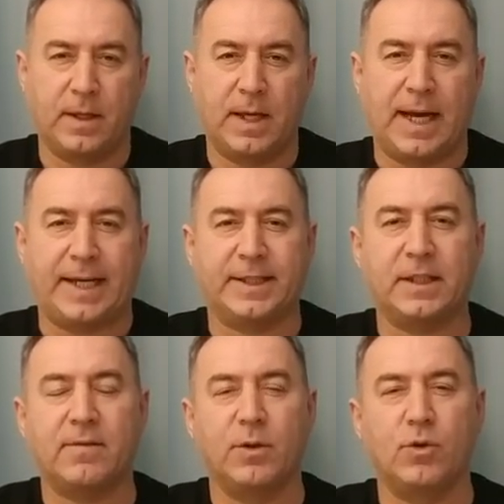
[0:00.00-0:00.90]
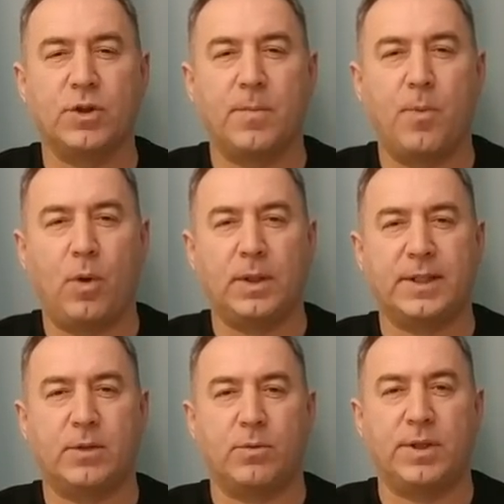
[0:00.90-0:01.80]
От этого нужно
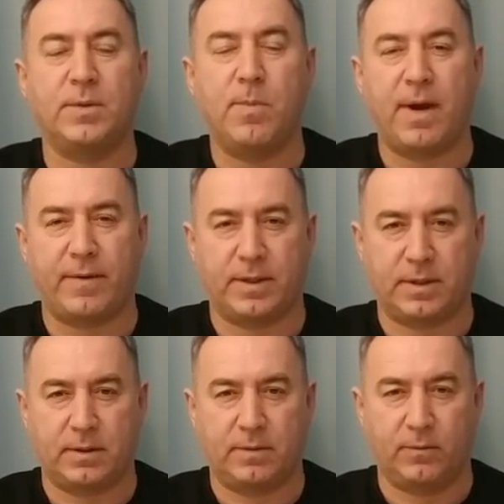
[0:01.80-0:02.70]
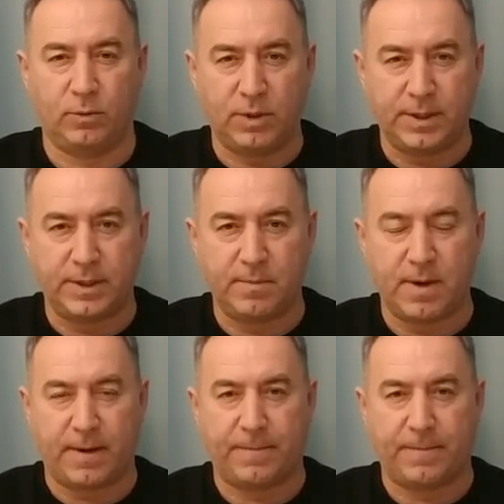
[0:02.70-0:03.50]
полностью избавиться внутри себя –